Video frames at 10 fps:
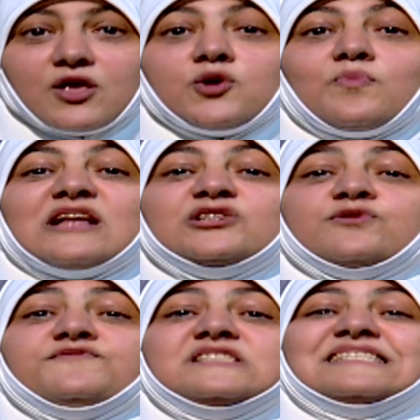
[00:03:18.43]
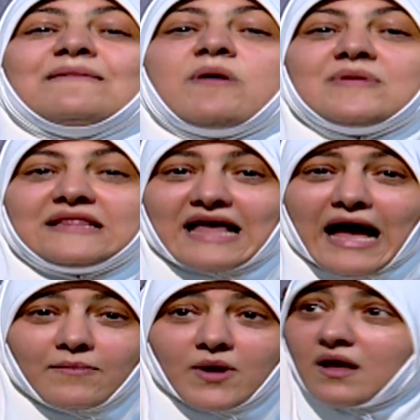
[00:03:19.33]
يبقى نشوف سبب
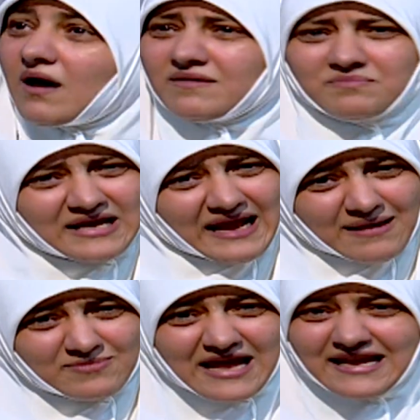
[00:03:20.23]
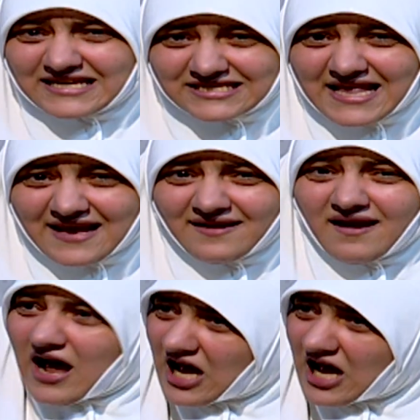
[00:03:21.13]
التعب اه يمكن خملان كسلان